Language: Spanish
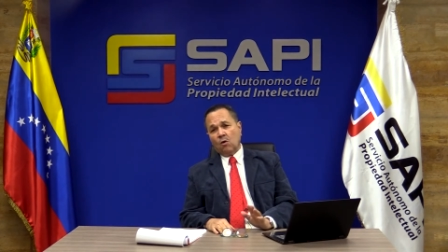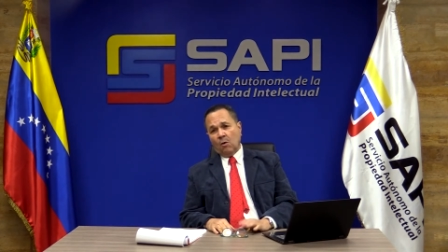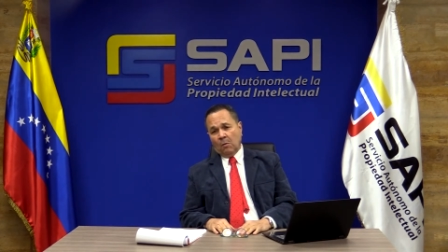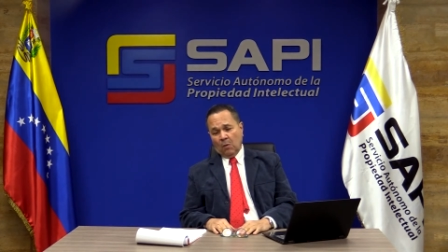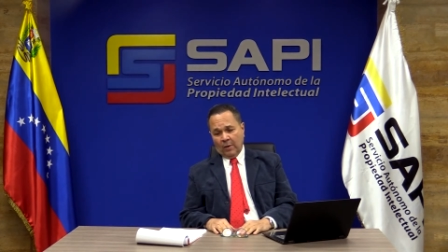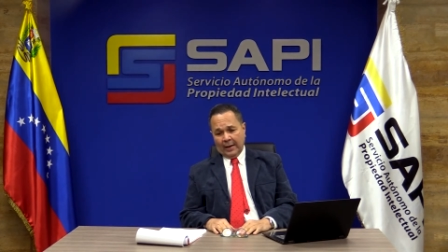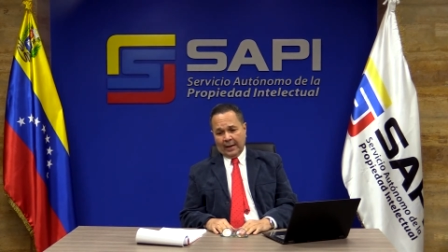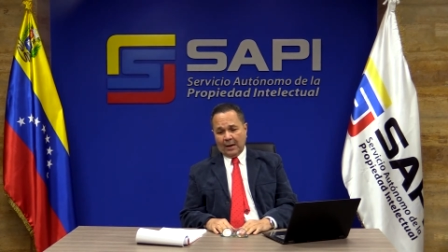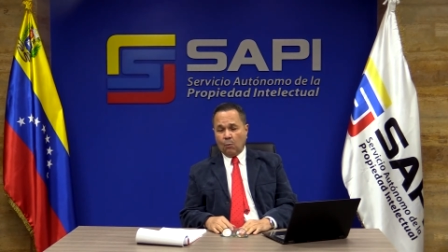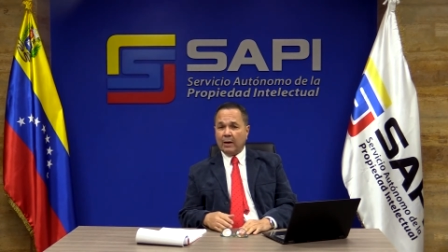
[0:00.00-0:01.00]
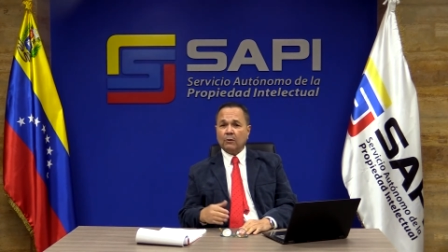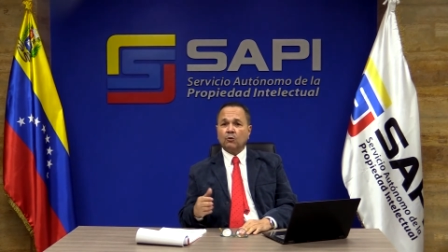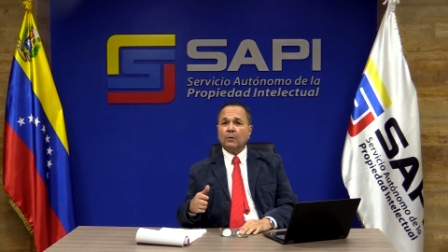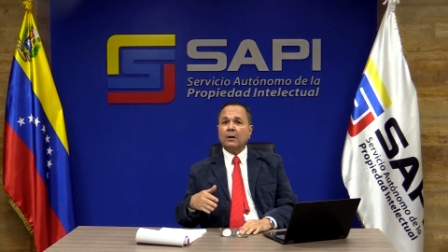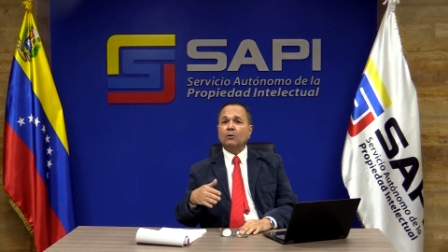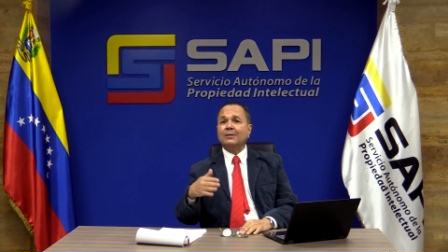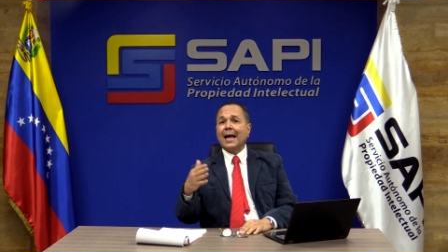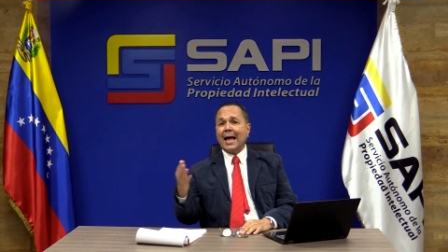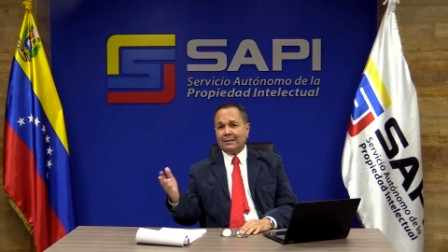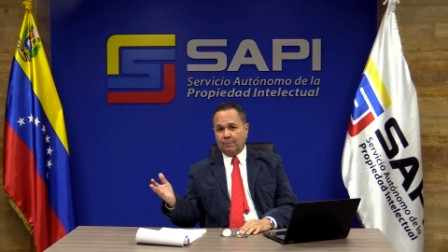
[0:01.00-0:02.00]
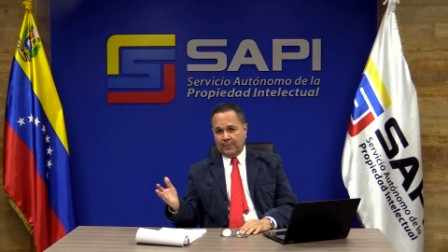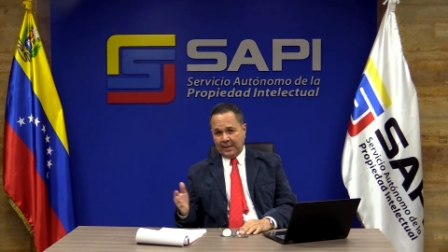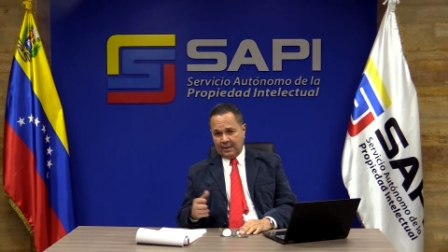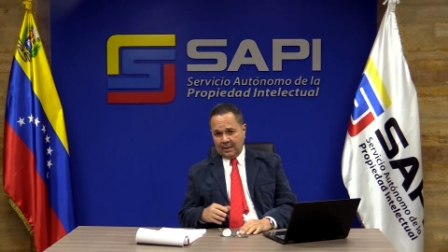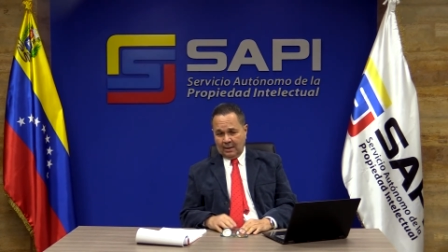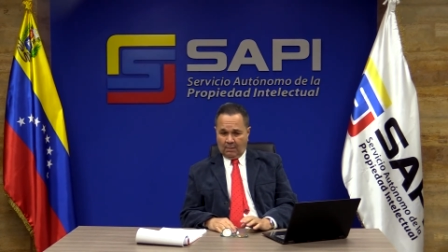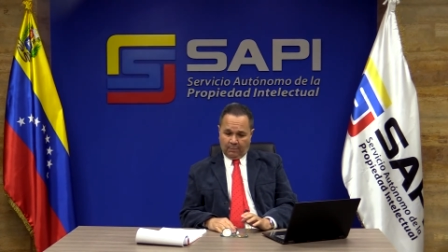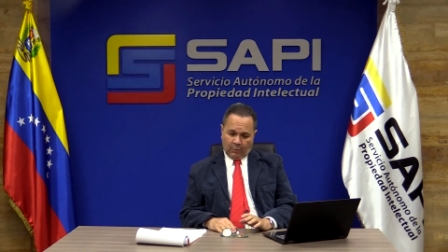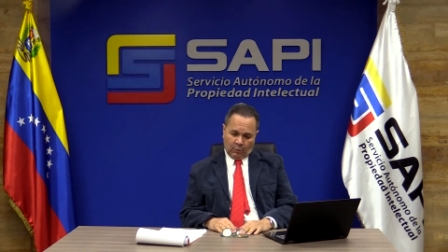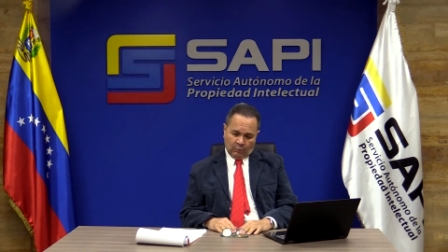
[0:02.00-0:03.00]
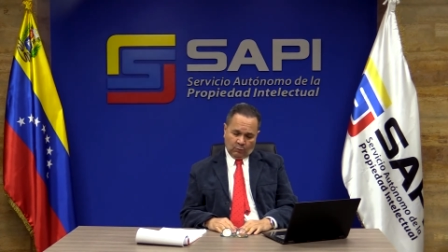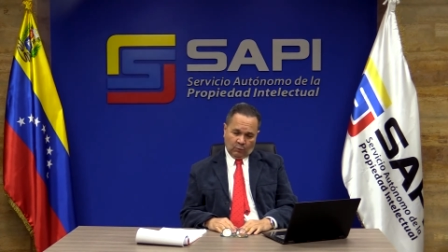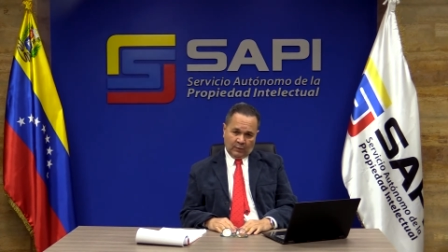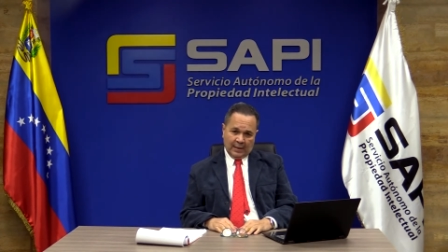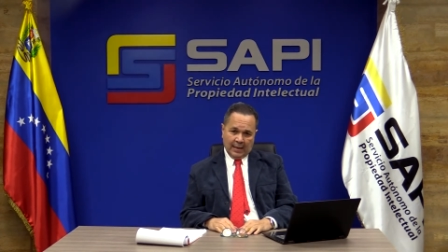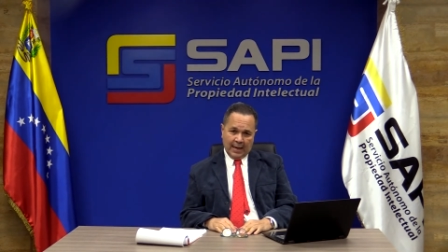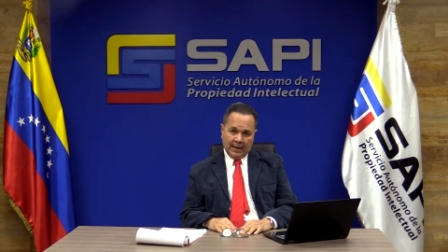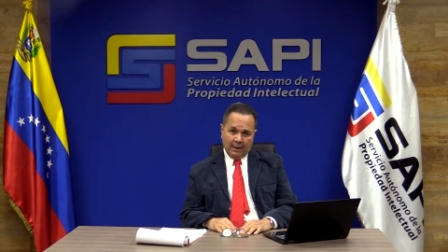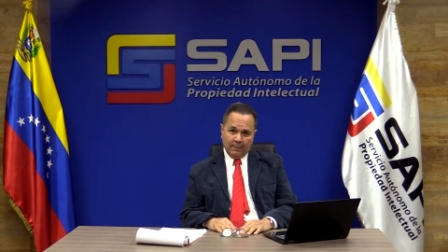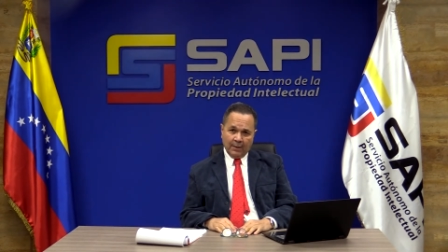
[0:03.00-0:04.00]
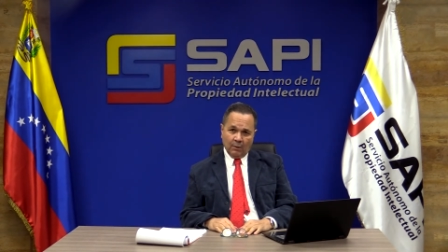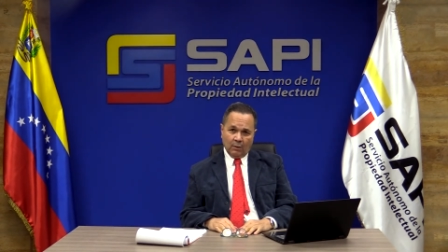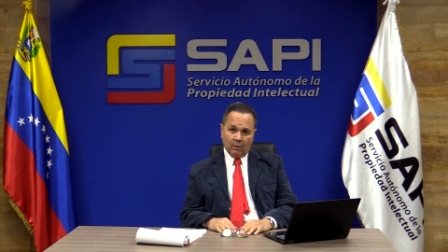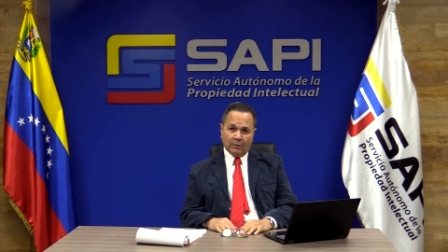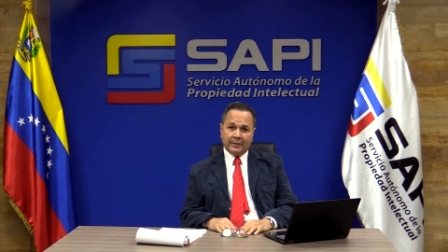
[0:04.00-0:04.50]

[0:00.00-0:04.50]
como el acuerdo sobre los ATPIC, por sus siglas en español, o